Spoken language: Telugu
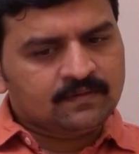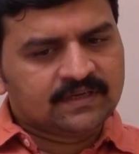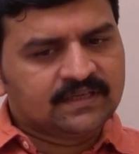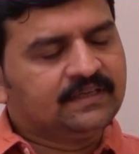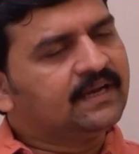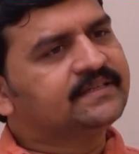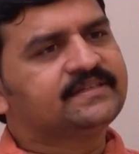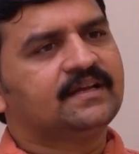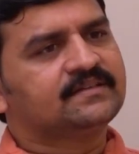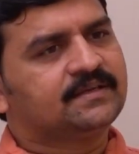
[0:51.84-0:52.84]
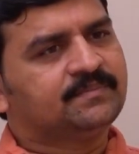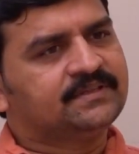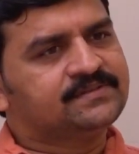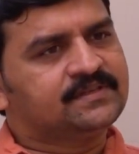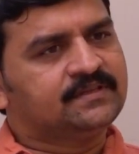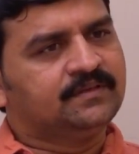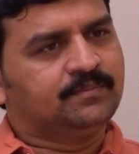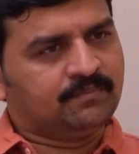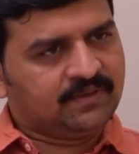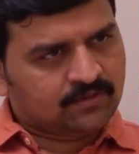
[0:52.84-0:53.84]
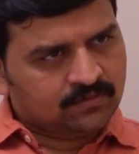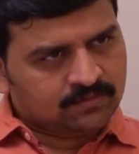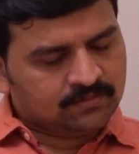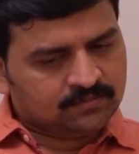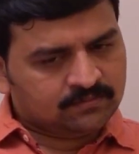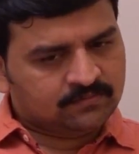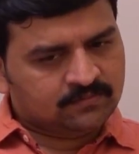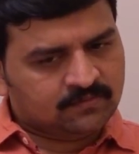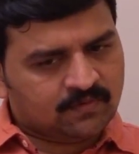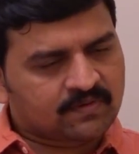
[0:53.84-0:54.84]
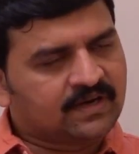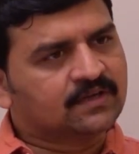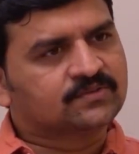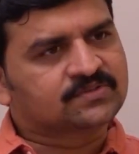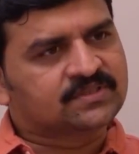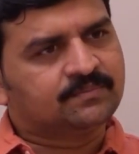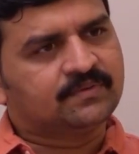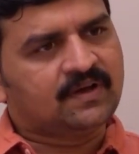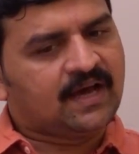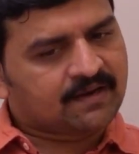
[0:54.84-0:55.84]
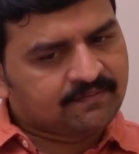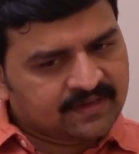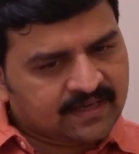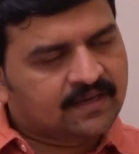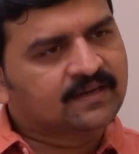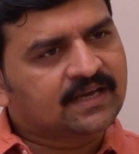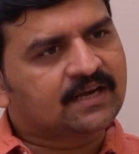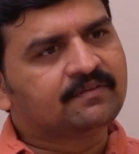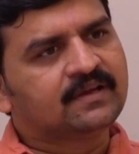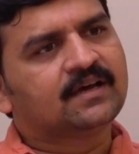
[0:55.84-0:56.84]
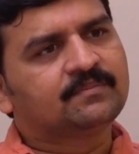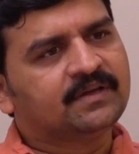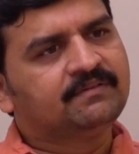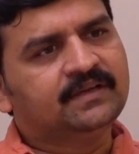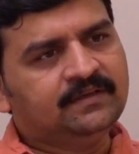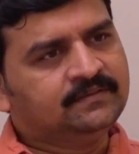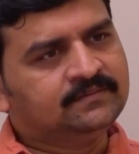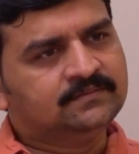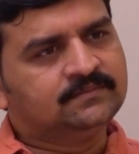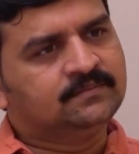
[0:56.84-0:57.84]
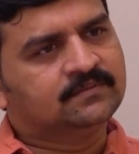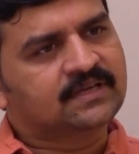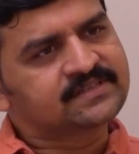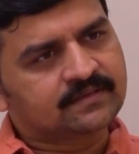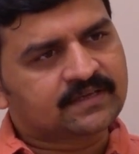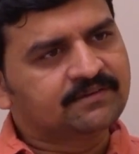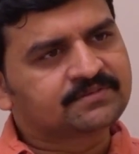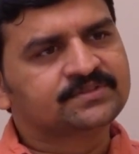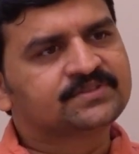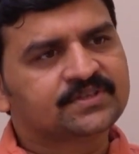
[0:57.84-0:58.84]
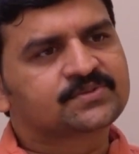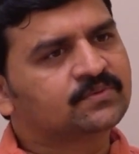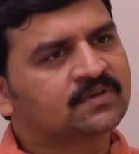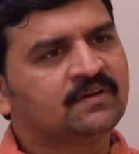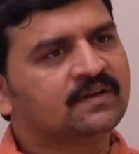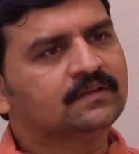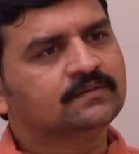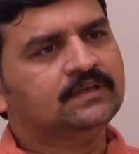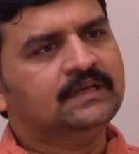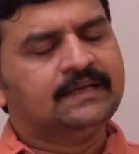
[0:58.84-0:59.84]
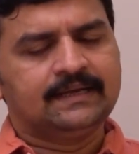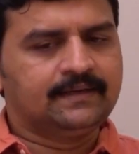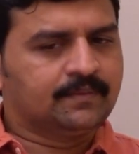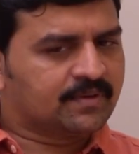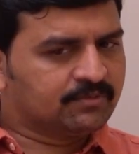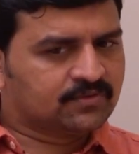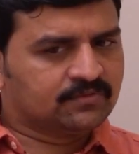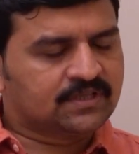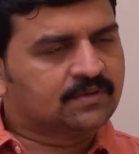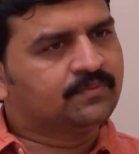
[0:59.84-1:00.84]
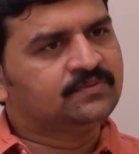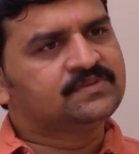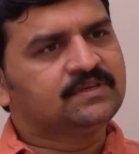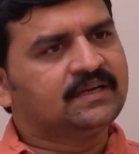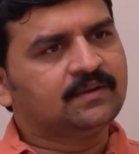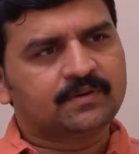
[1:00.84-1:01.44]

అంటే ఈ రాజకీయాలకు సంబంధించి ఇప్పుడు మీరు ఓవరాల్గా చూస్తున్నప్పుడు అరవై ఆరుకి అరవై ఆరు మేమే కైవసం చేసుకుంటున్నాం అన్నారు అంటే ప్రభుత్వం తరపు నుంచి అంటే